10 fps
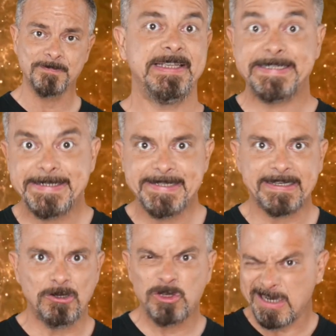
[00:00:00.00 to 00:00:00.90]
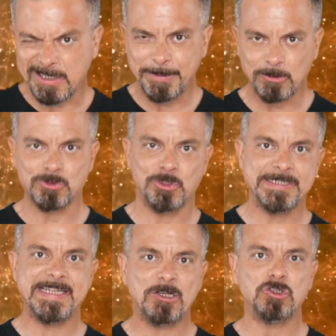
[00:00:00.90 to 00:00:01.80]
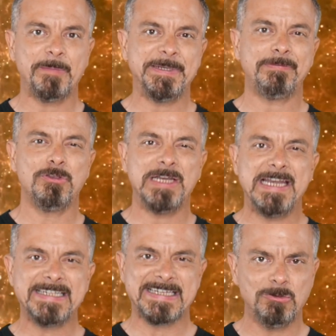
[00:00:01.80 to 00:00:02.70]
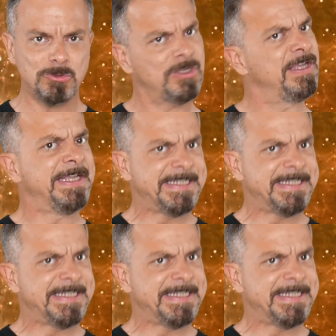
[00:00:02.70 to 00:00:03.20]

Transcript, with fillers: Y es que está claro que las repercusiones de la contaminación en la salud